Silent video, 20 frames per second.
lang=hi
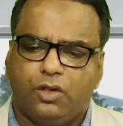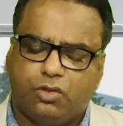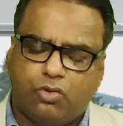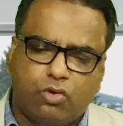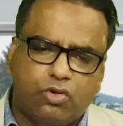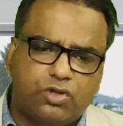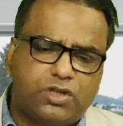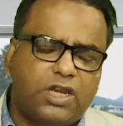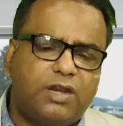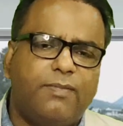
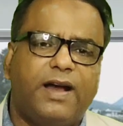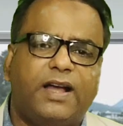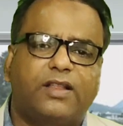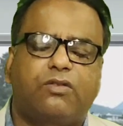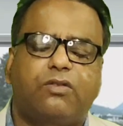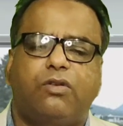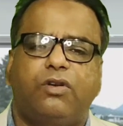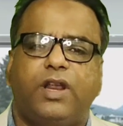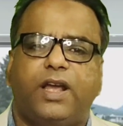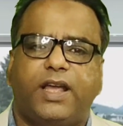दूसरी बात
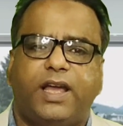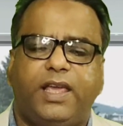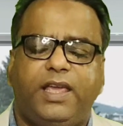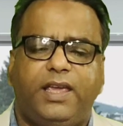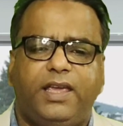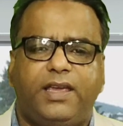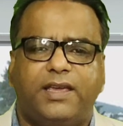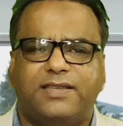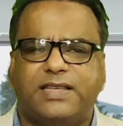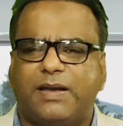उन्होंने
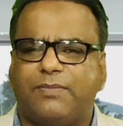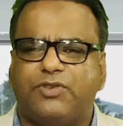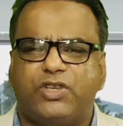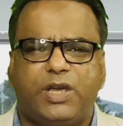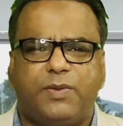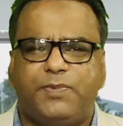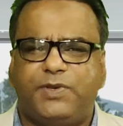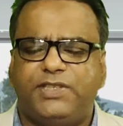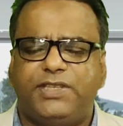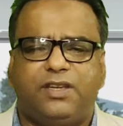कही कि साहब
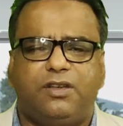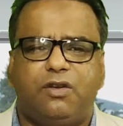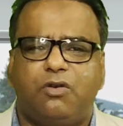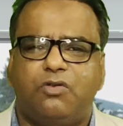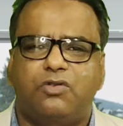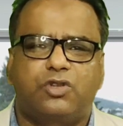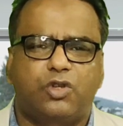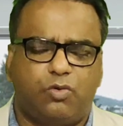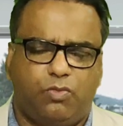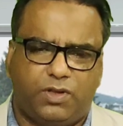जेपीसी की
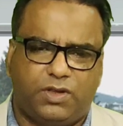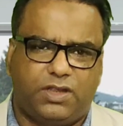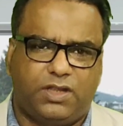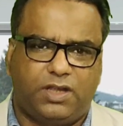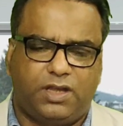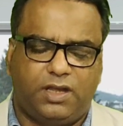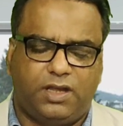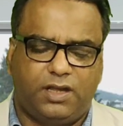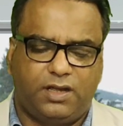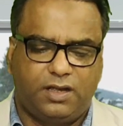कोई ज़रूरत
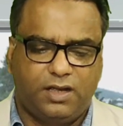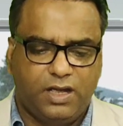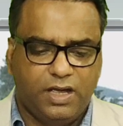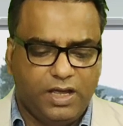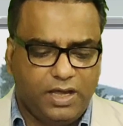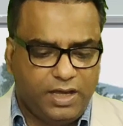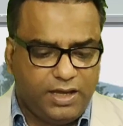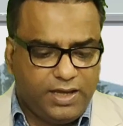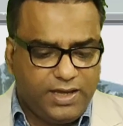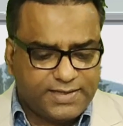नहीं है
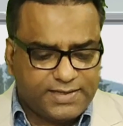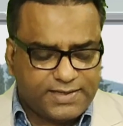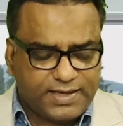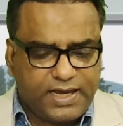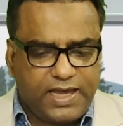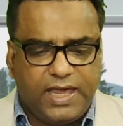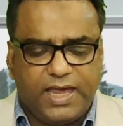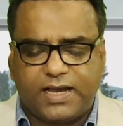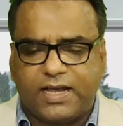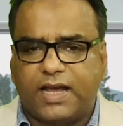इस
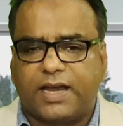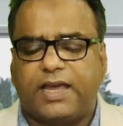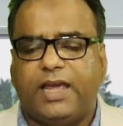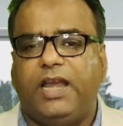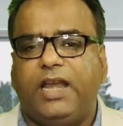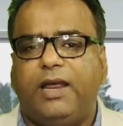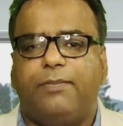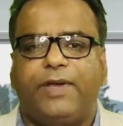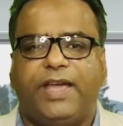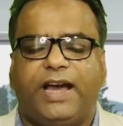एक
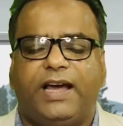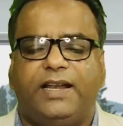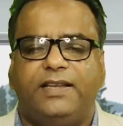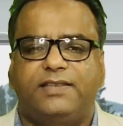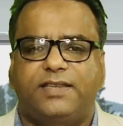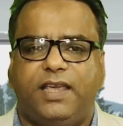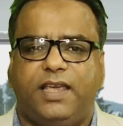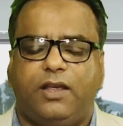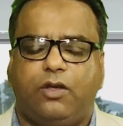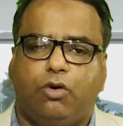अकेले बयान
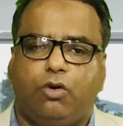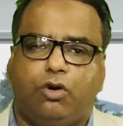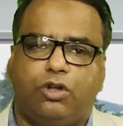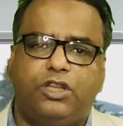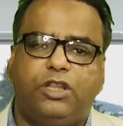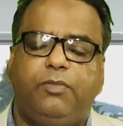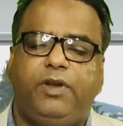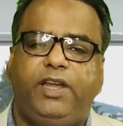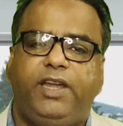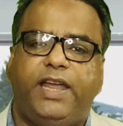से
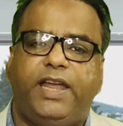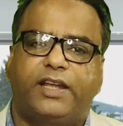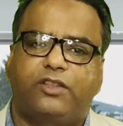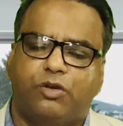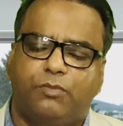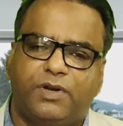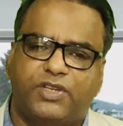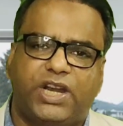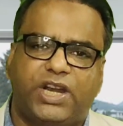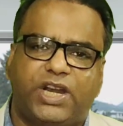गोदी मीडिया एक
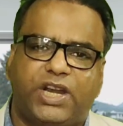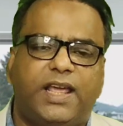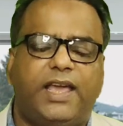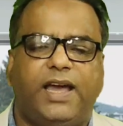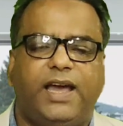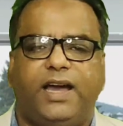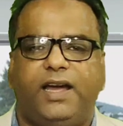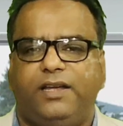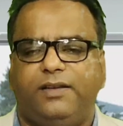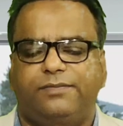तो मचल
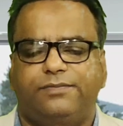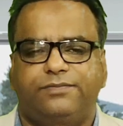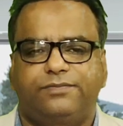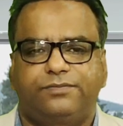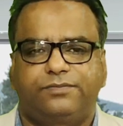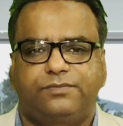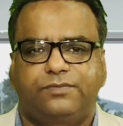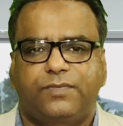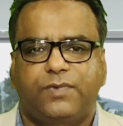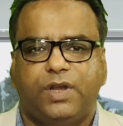गया है
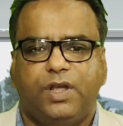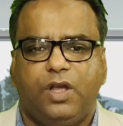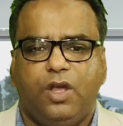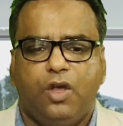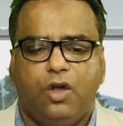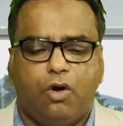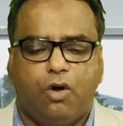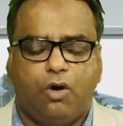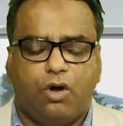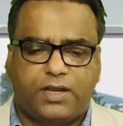
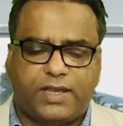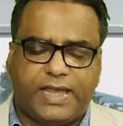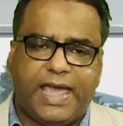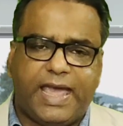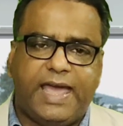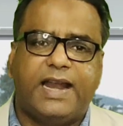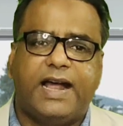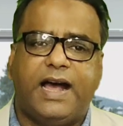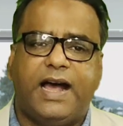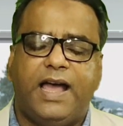और
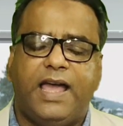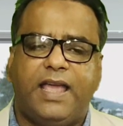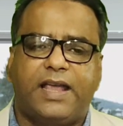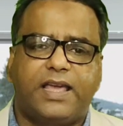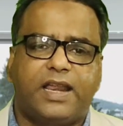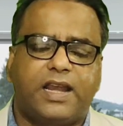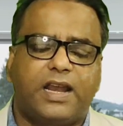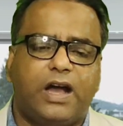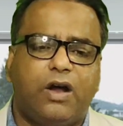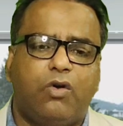कह रहा है
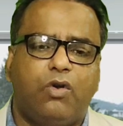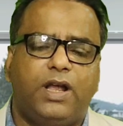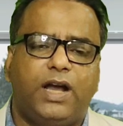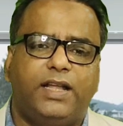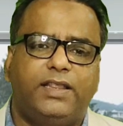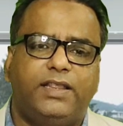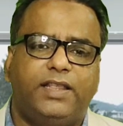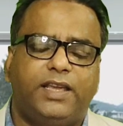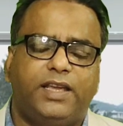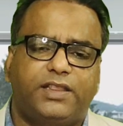कि राहुल
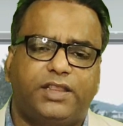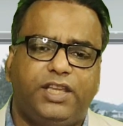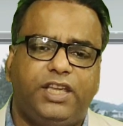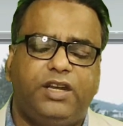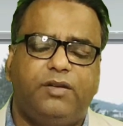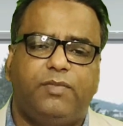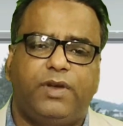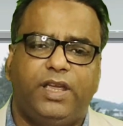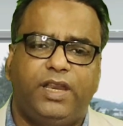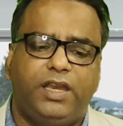गांधी के
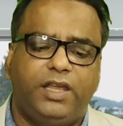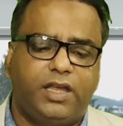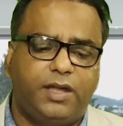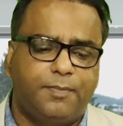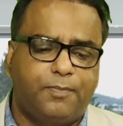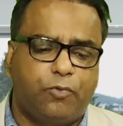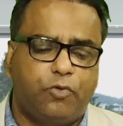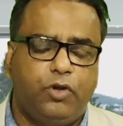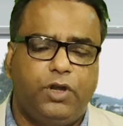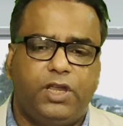तीन महीने की
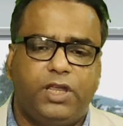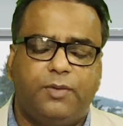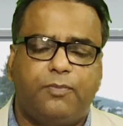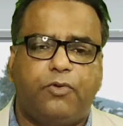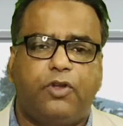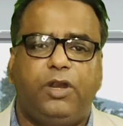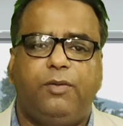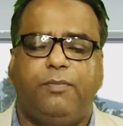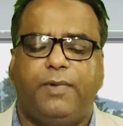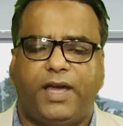पूरी की
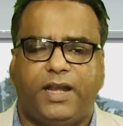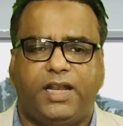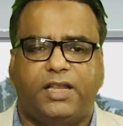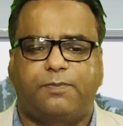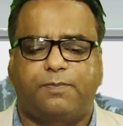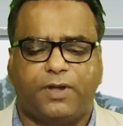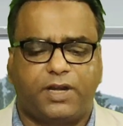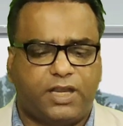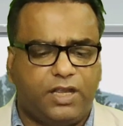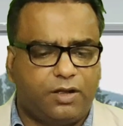पूरी
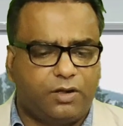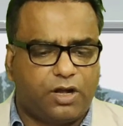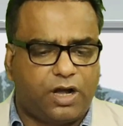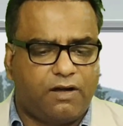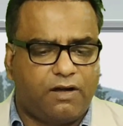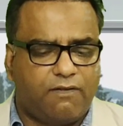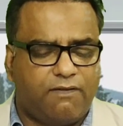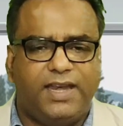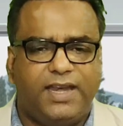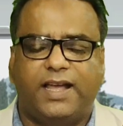मेहनत पर की
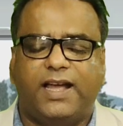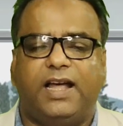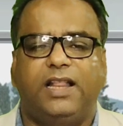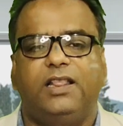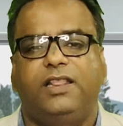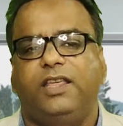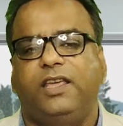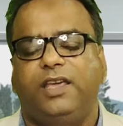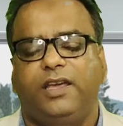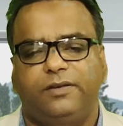हवा
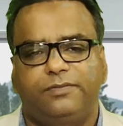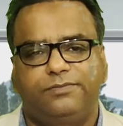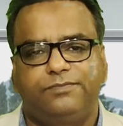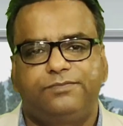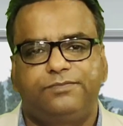निकाल दी है